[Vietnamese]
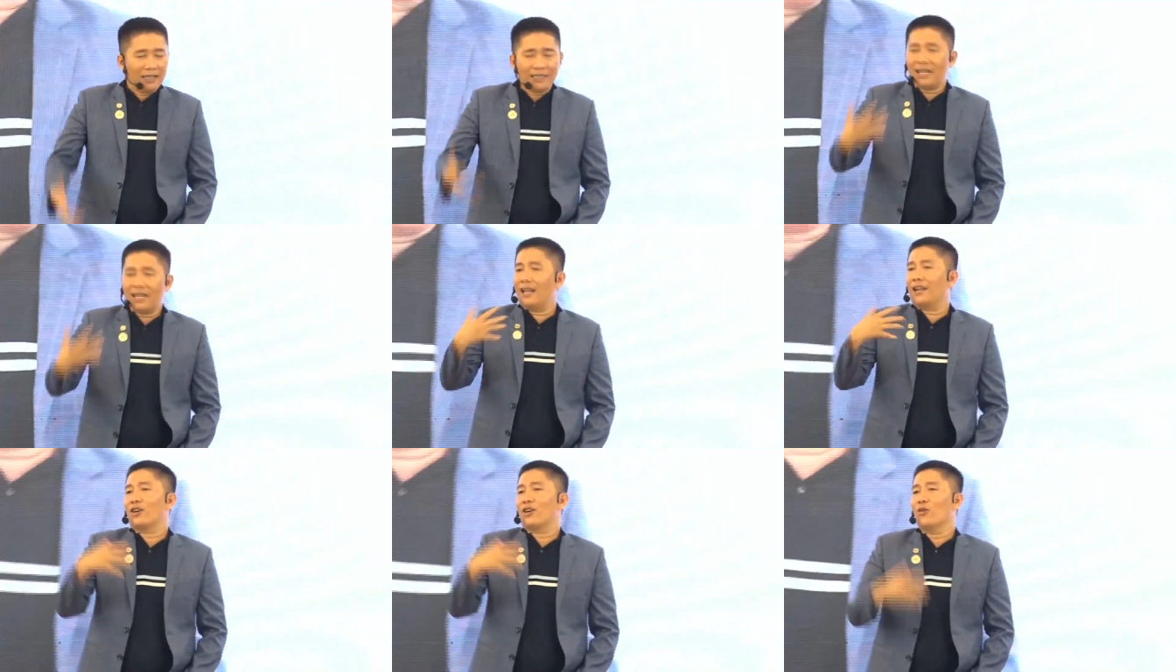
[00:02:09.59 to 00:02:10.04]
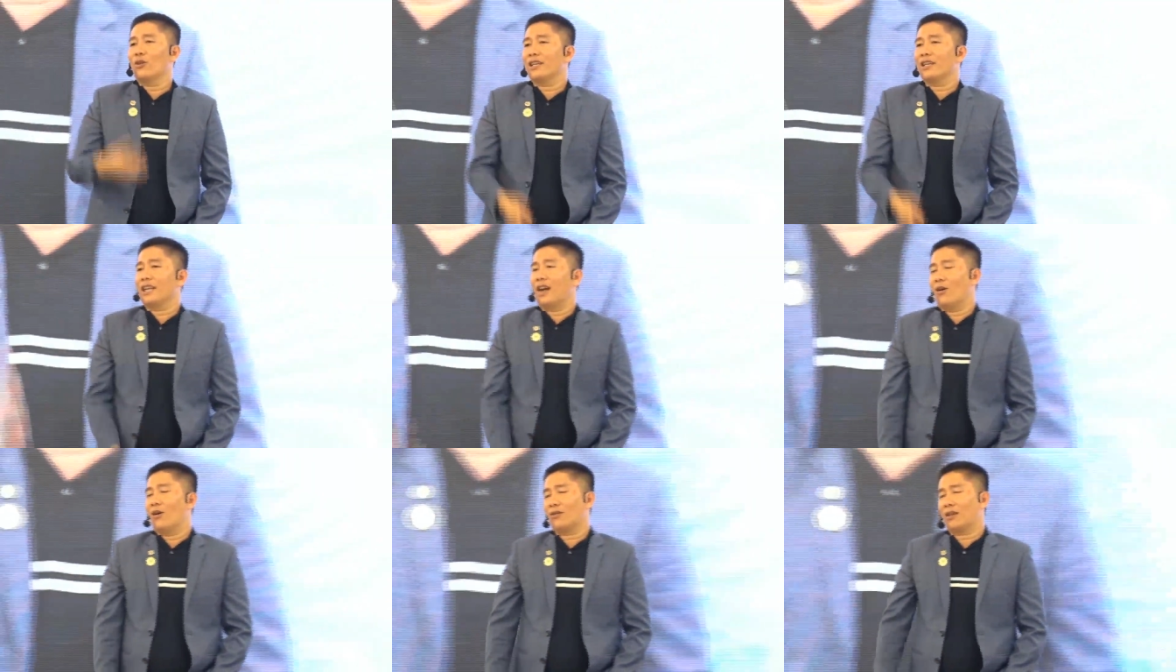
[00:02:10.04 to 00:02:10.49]
cái là rủ đi
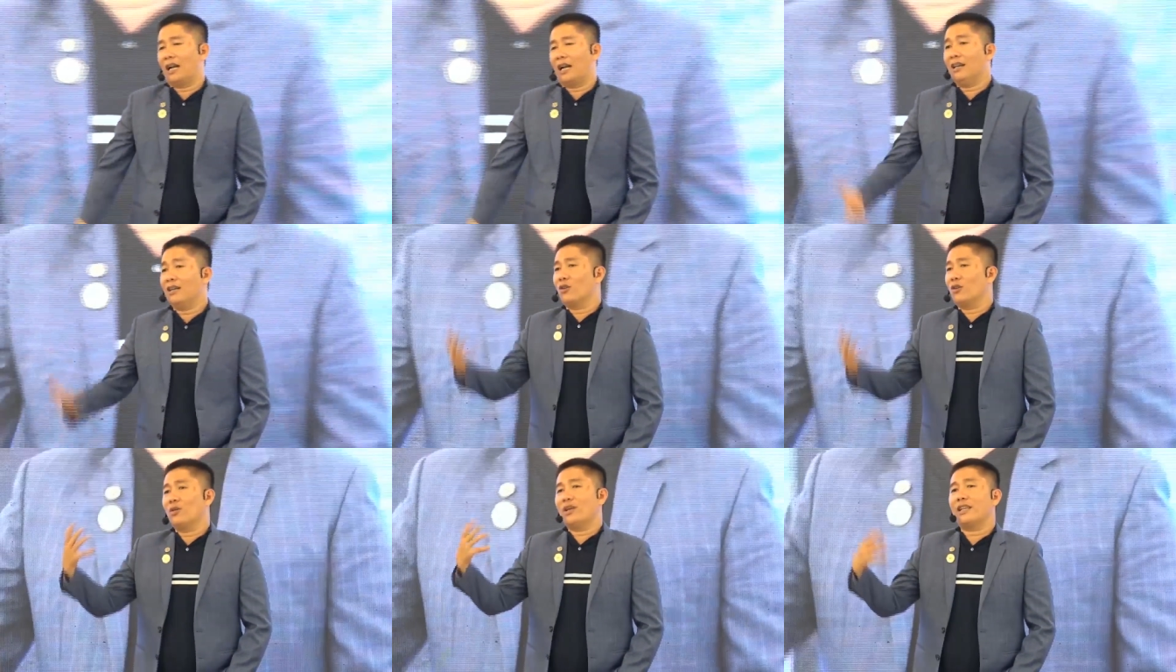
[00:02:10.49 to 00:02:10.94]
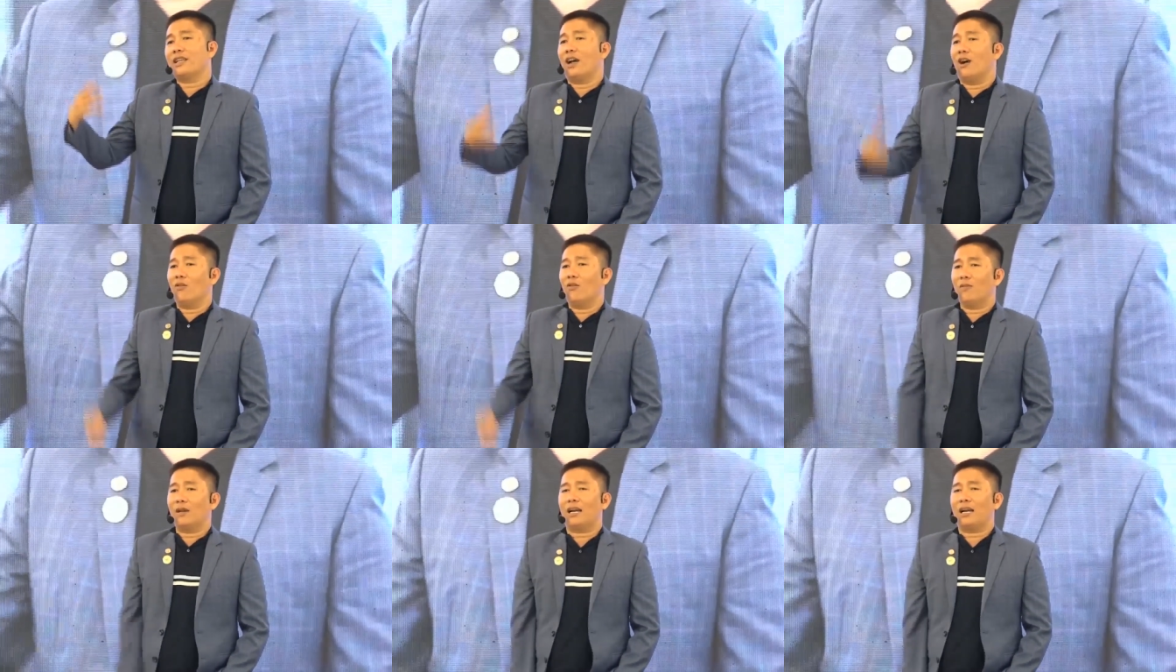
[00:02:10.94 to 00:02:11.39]
nhậu rảnh rủ đi
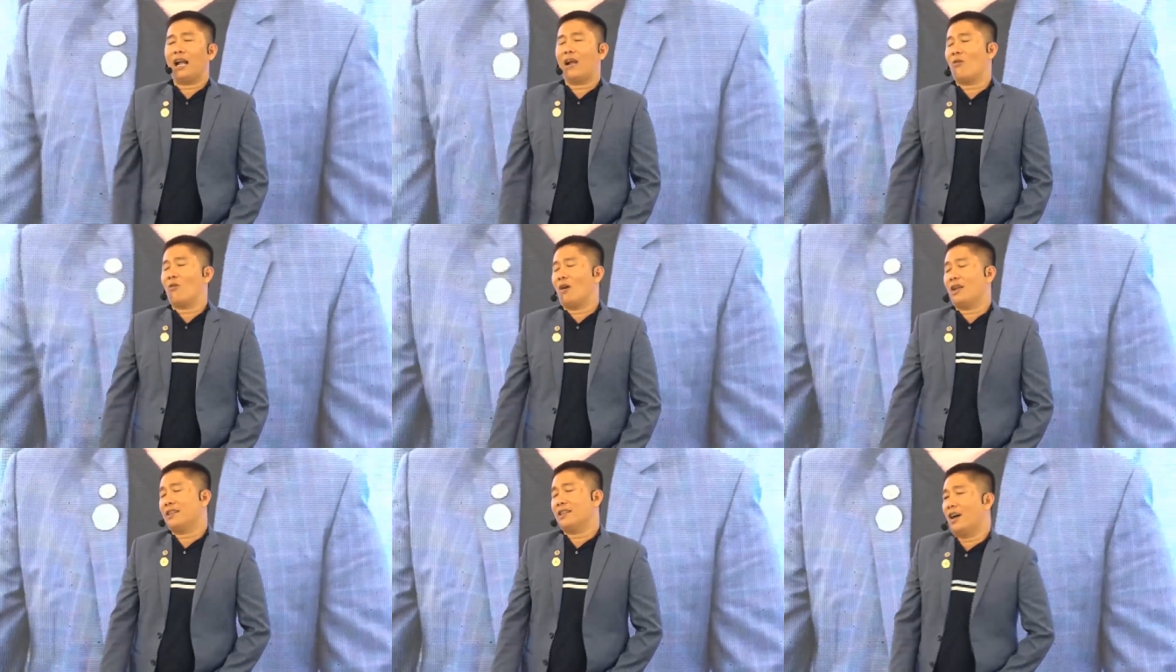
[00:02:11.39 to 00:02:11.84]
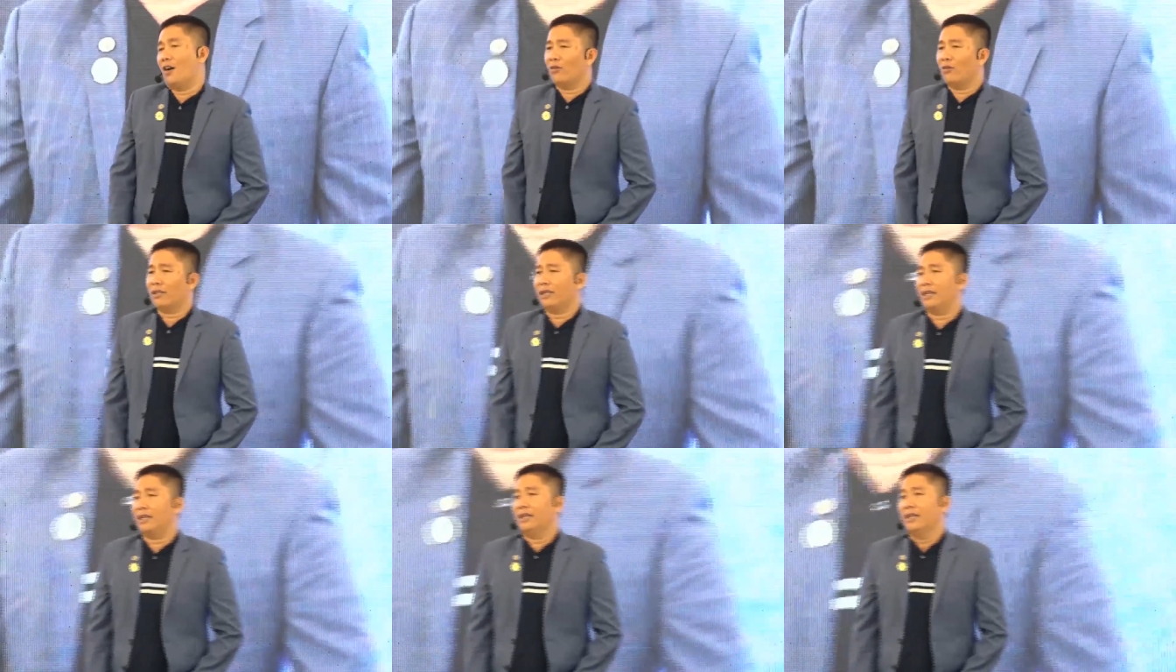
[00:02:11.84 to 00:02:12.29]
nhậu mà ra quán nhậu
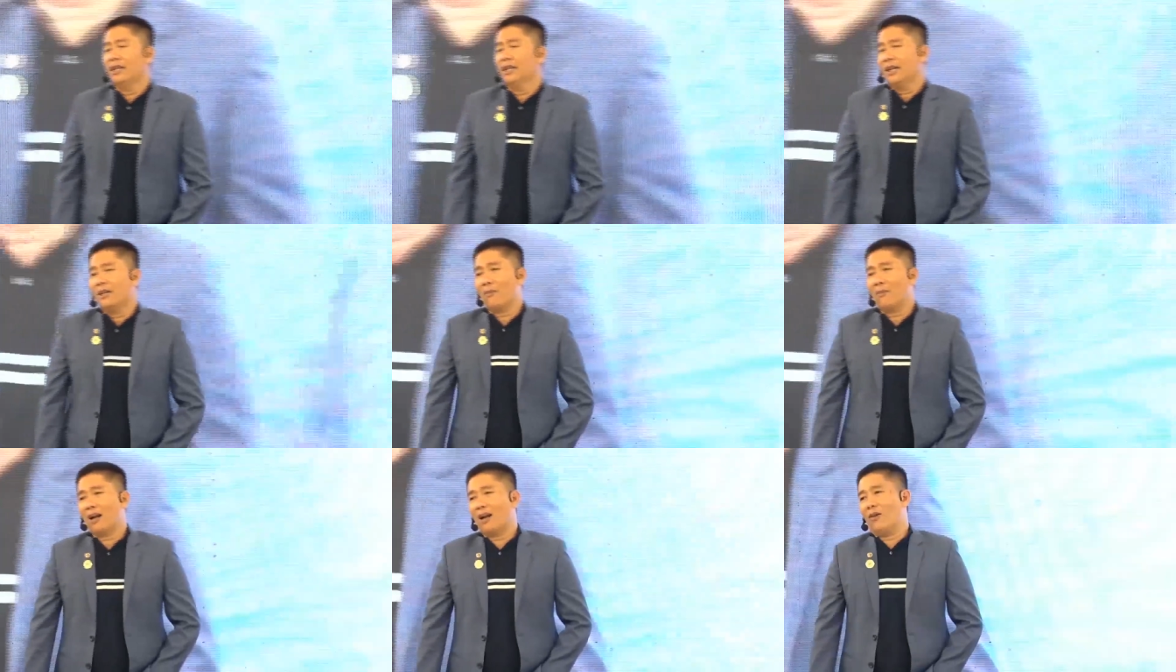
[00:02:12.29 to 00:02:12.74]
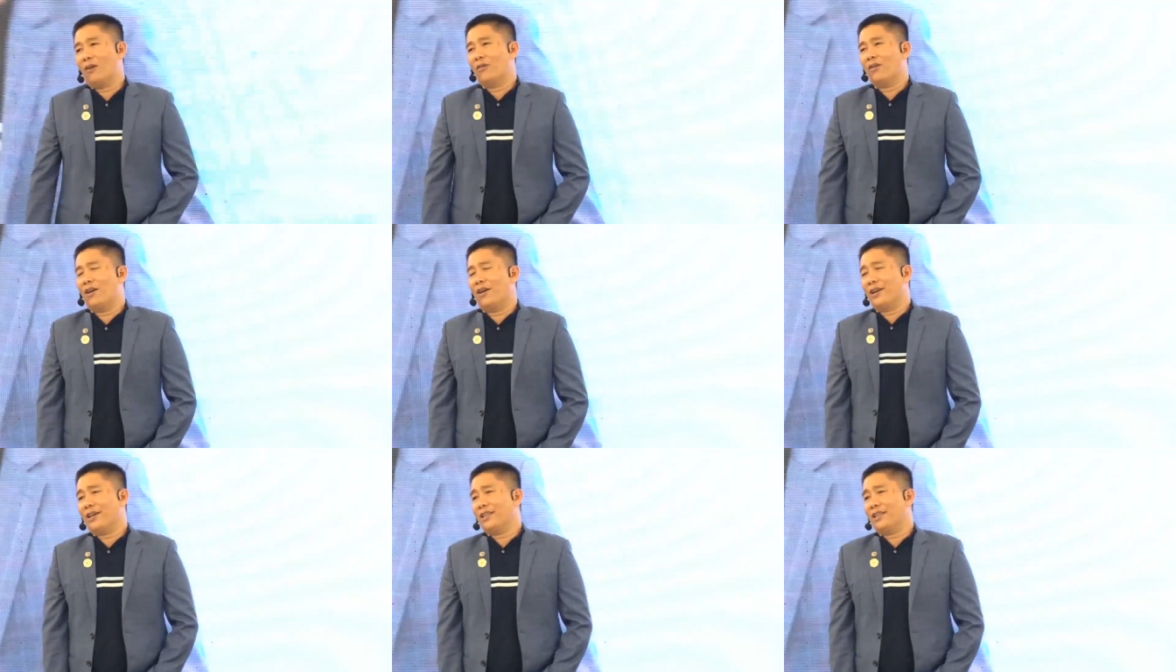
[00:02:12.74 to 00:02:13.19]
thì bắt đầu
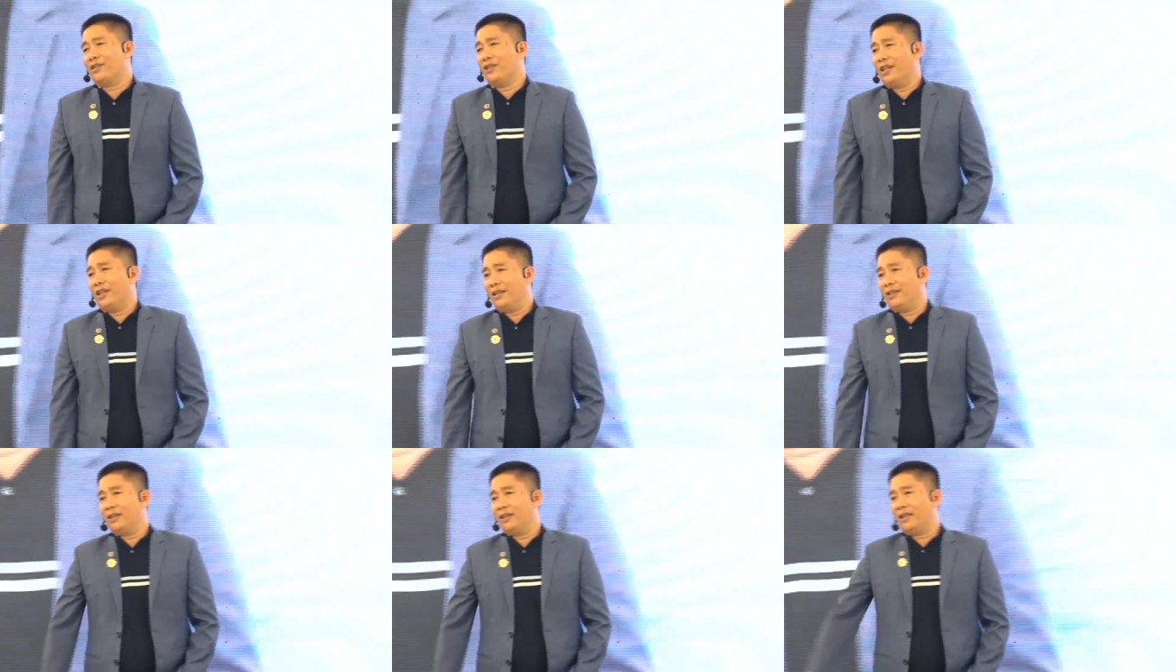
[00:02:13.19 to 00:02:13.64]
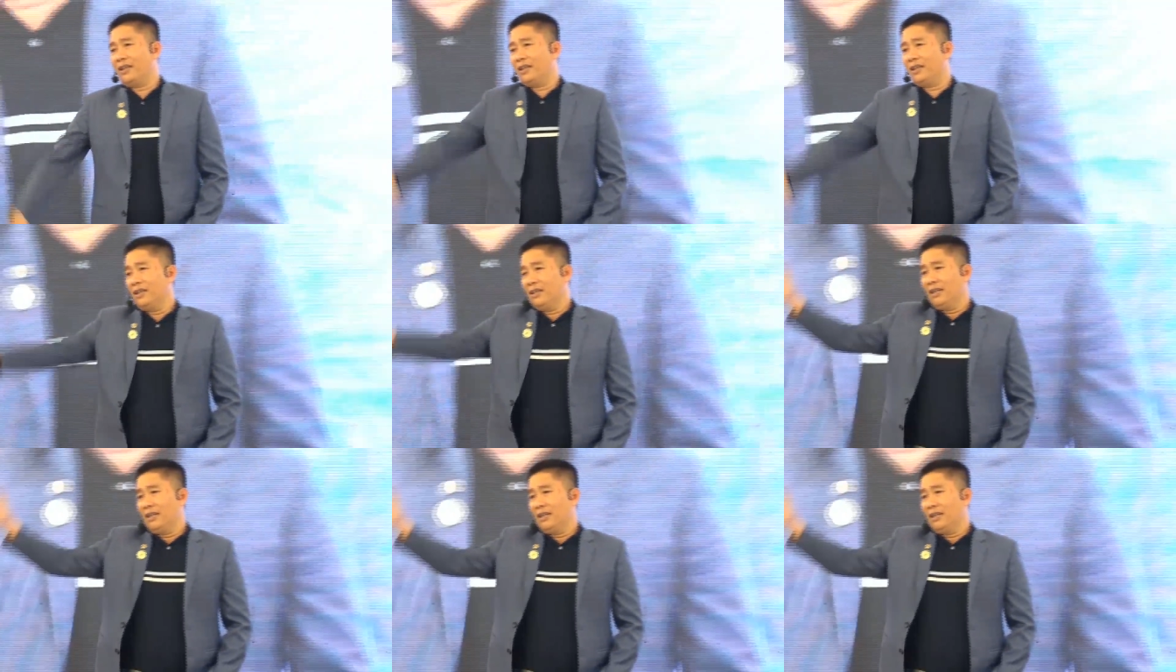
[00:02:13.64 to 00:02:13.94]
nói cái chuyện ờ,